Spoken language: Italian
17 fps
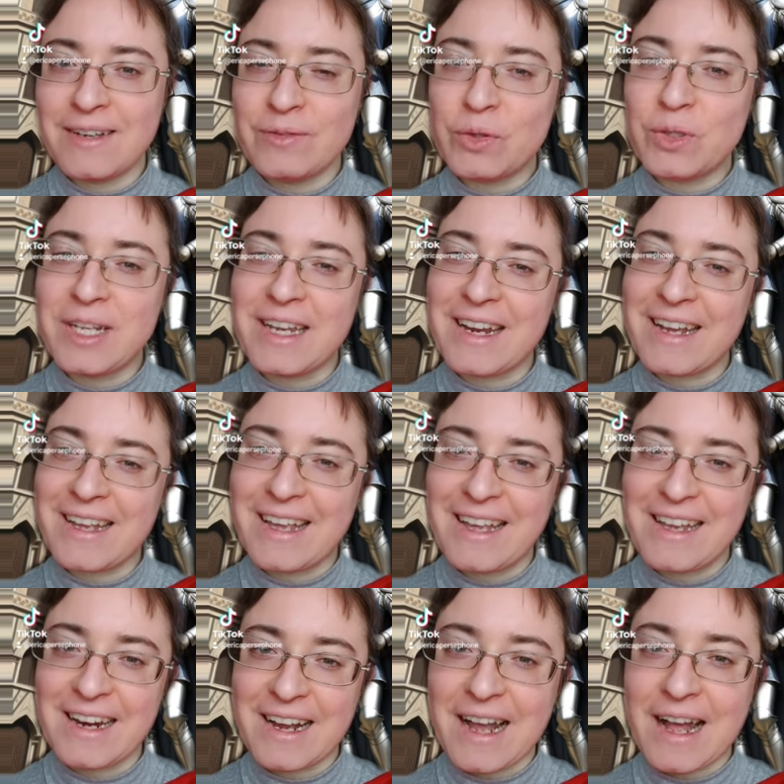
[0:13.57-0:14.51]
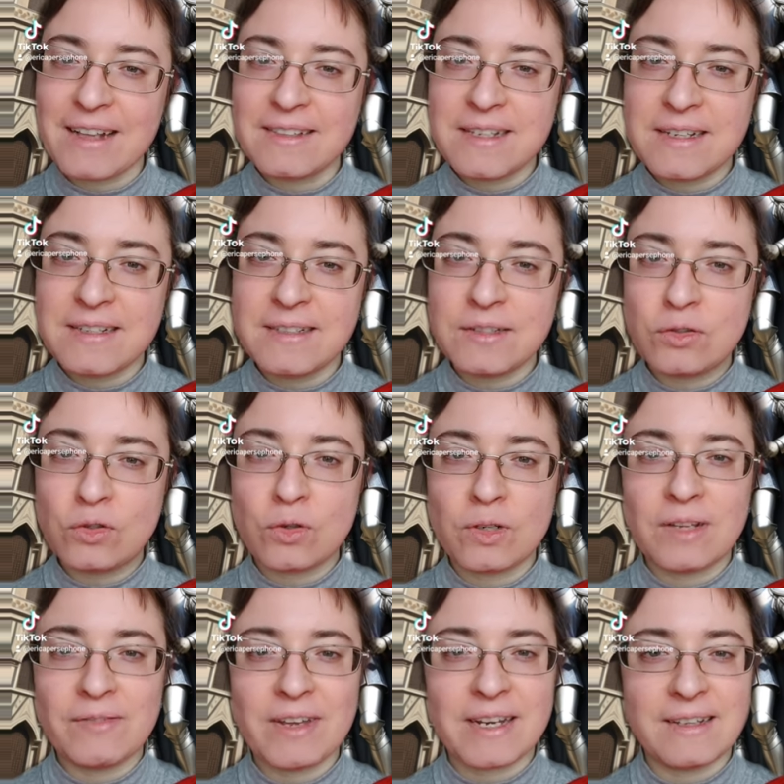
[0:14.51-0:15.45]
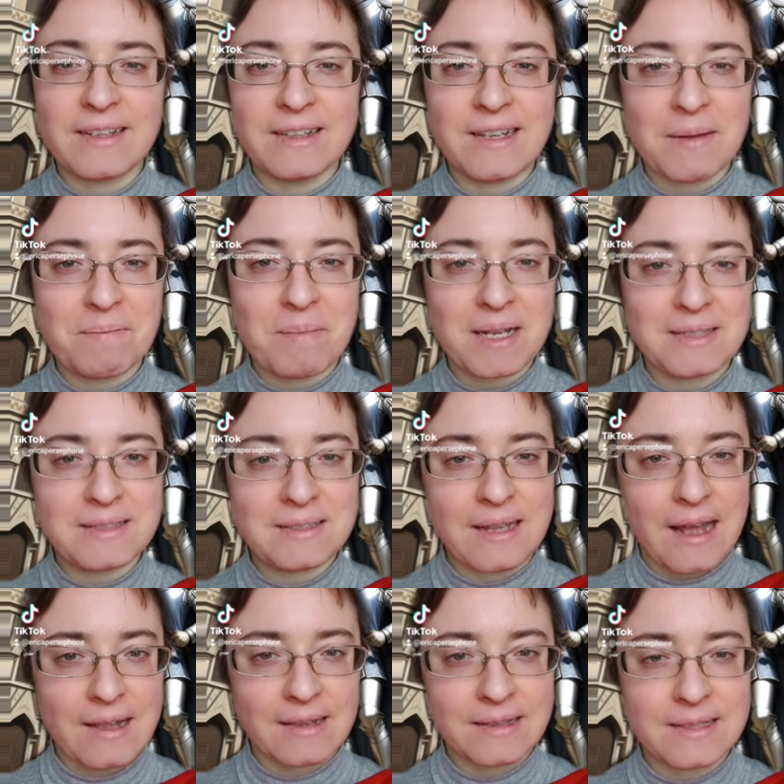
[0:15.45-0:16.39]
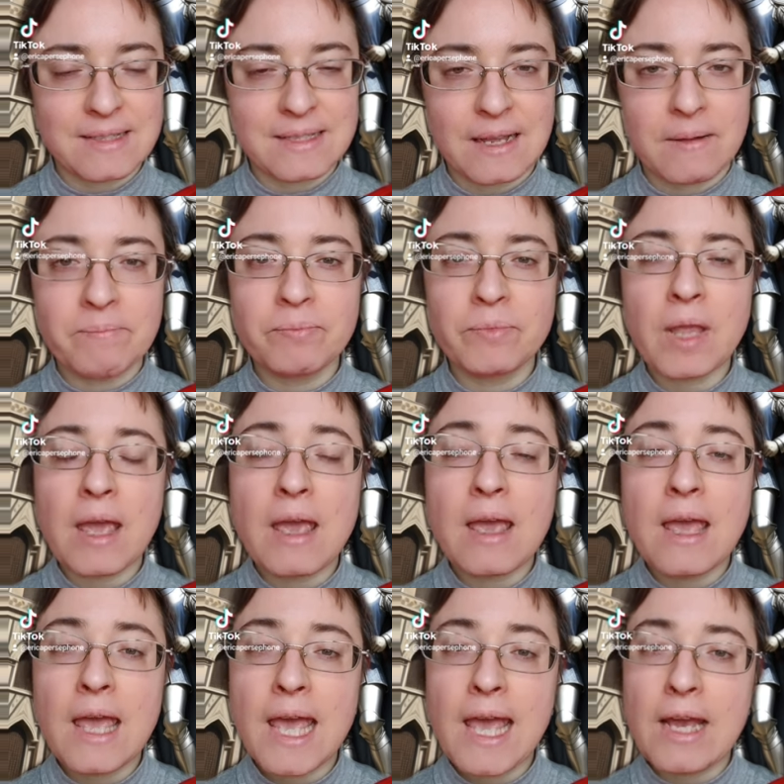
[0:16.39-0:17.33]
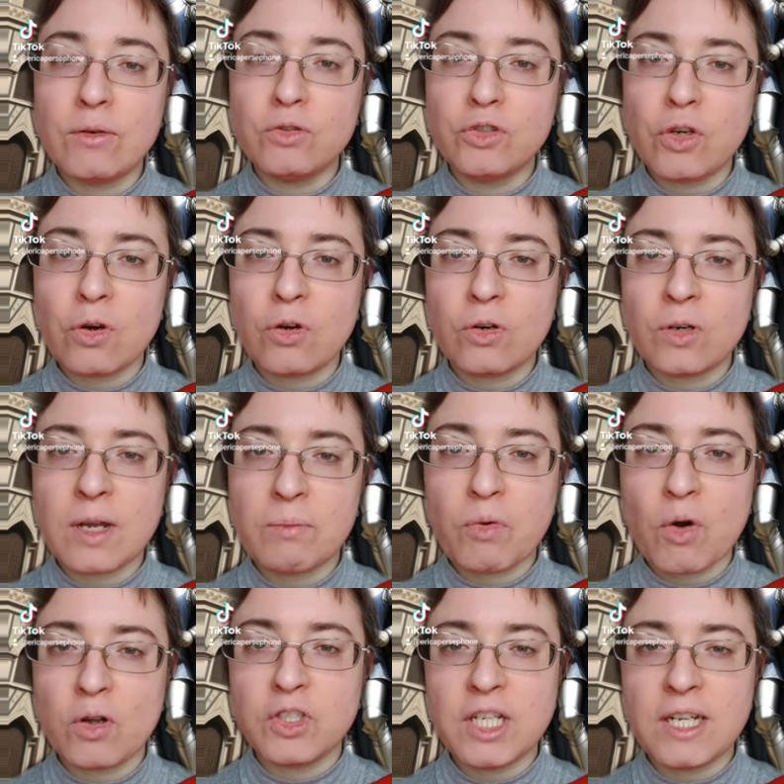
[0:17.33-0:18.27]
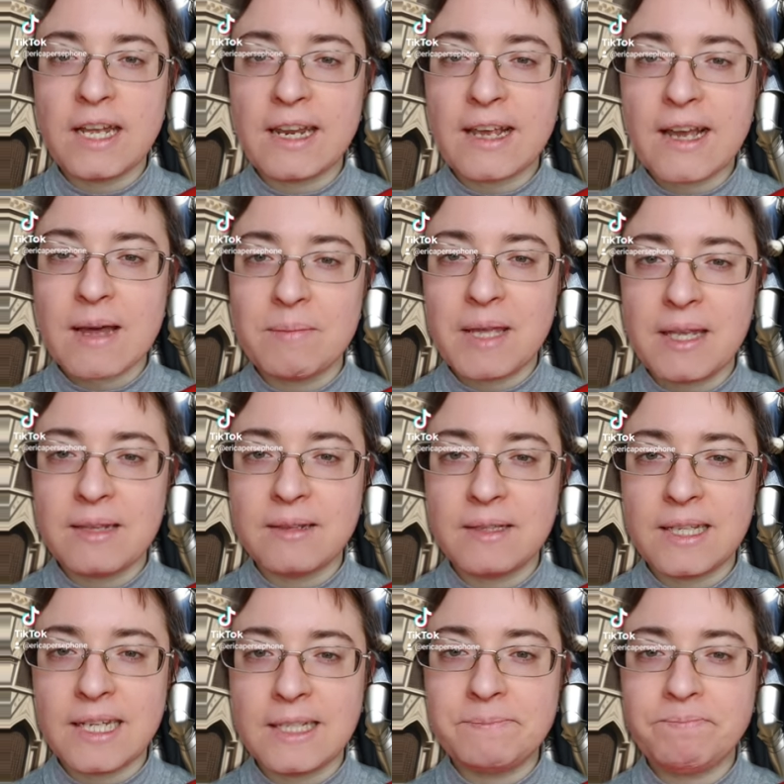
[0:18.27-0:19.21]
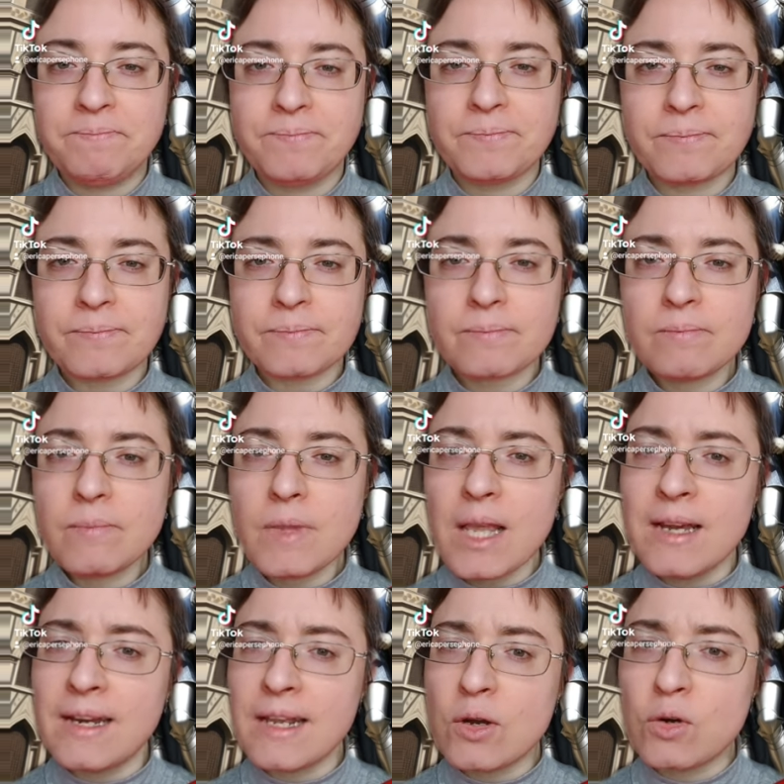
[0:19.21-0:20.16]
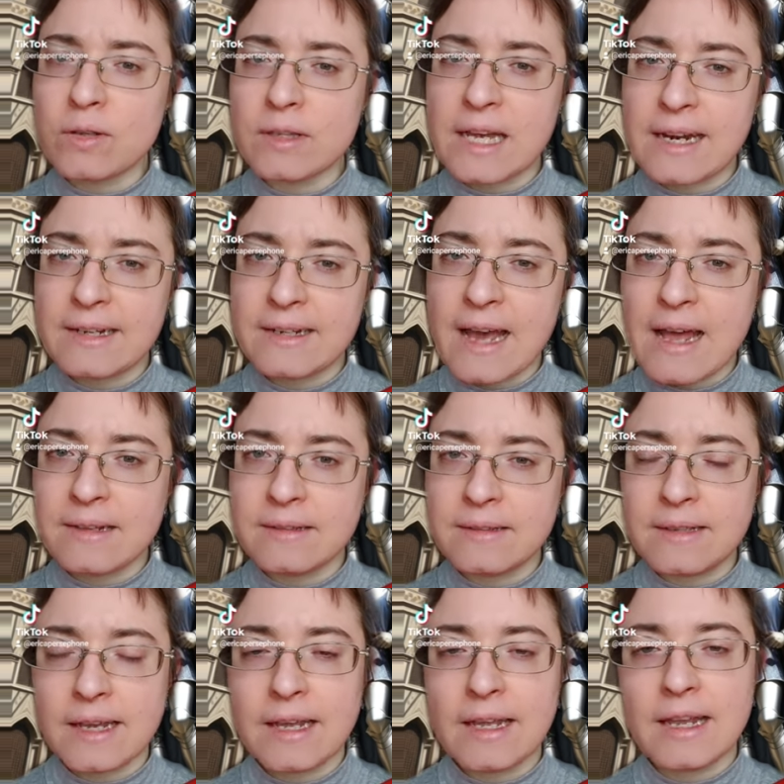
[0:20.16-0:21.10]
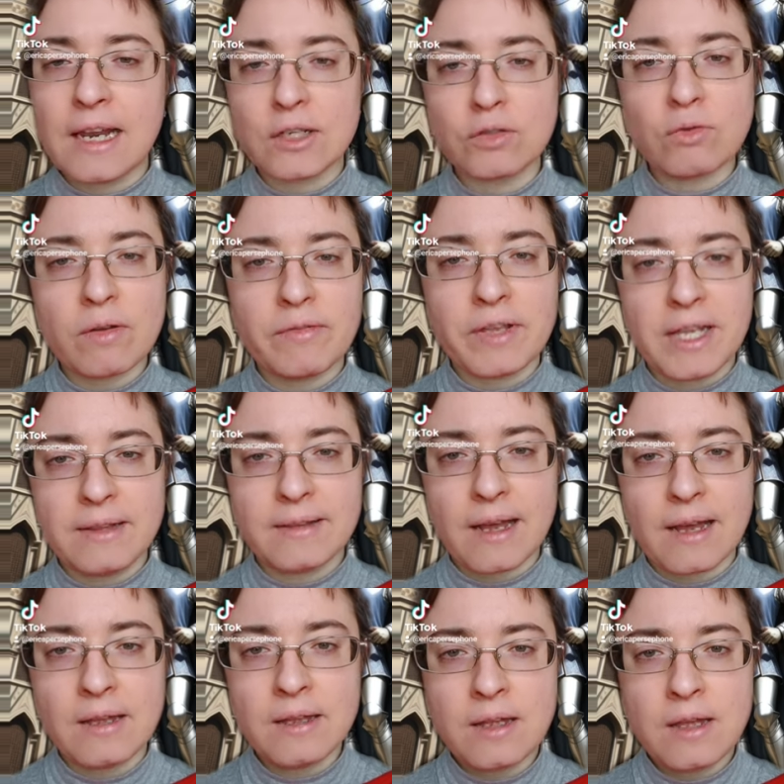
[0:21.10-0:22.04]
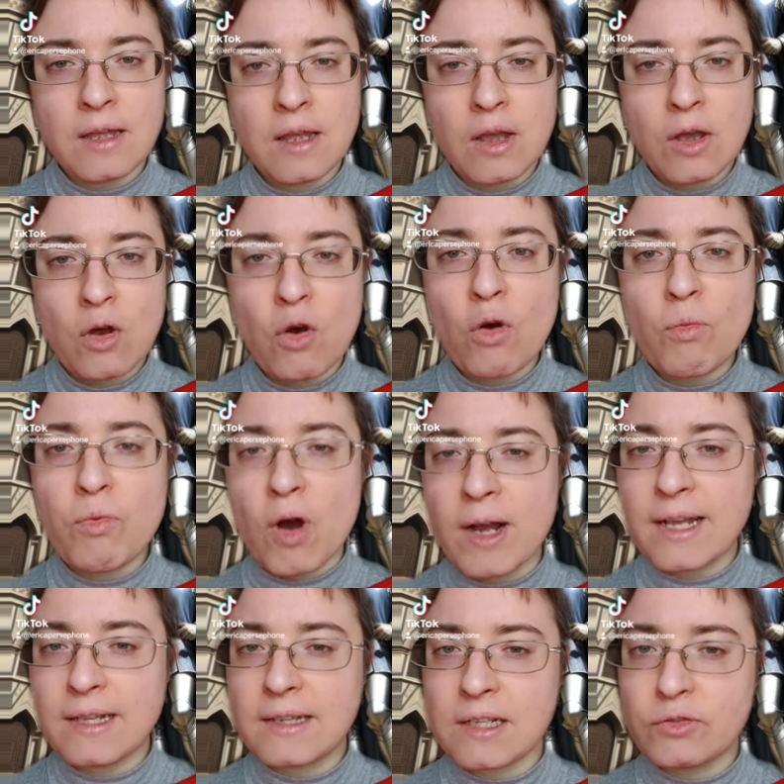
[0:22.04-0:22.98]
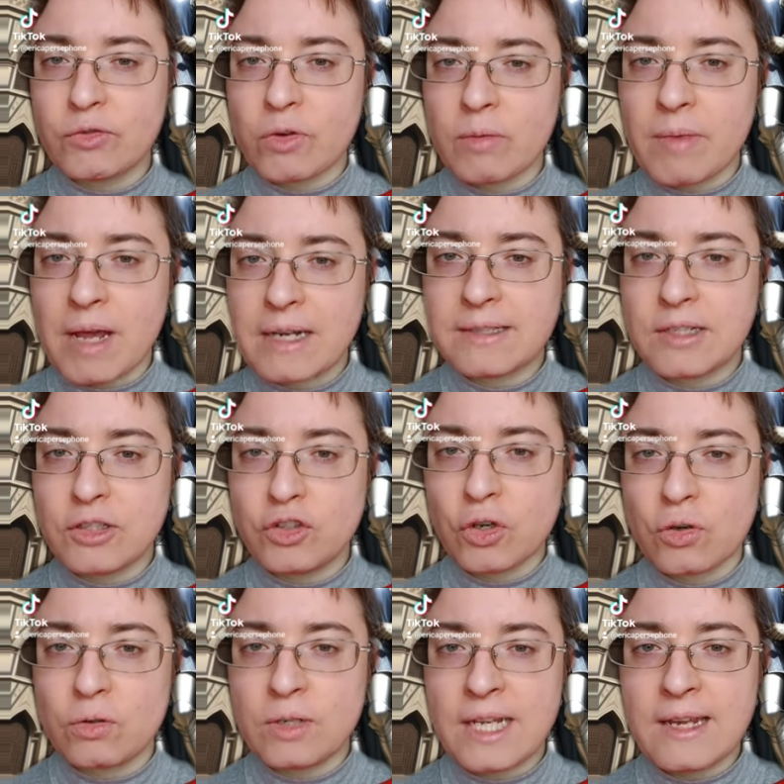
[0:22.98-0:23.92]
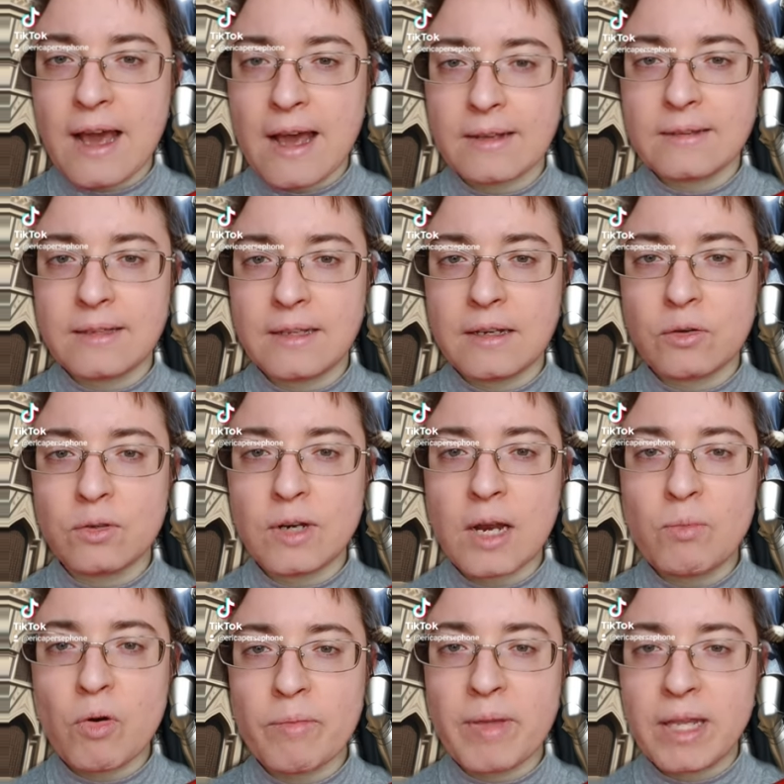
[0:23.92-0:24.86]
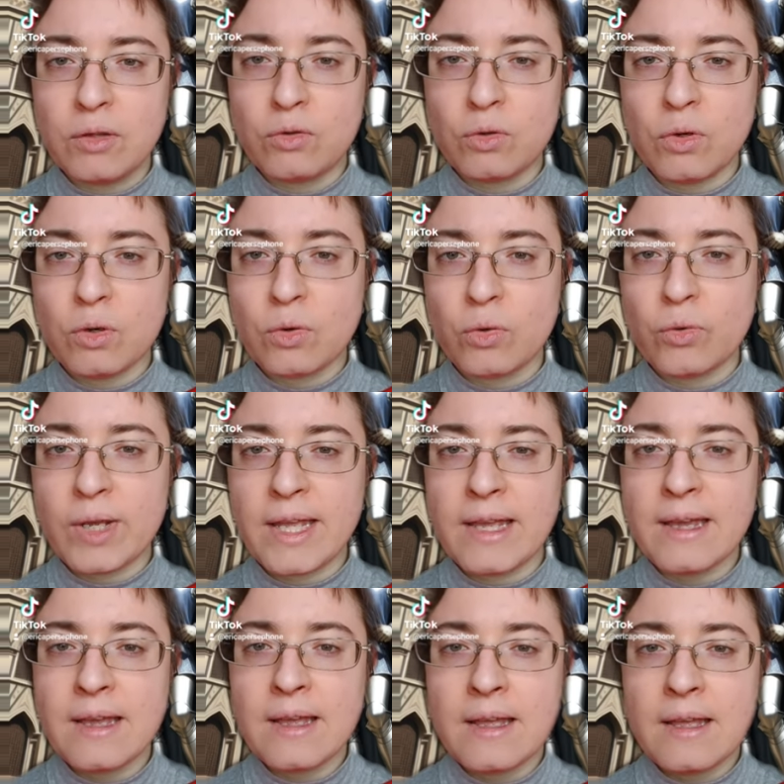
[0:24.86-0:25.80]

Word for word: devo dire che i ragazzi si sono divertiti abbastanza. È un gioco che può genericamente ricordare Dante e la sua vita, o può anche trasformarsi in gioco didattico nel momento in cui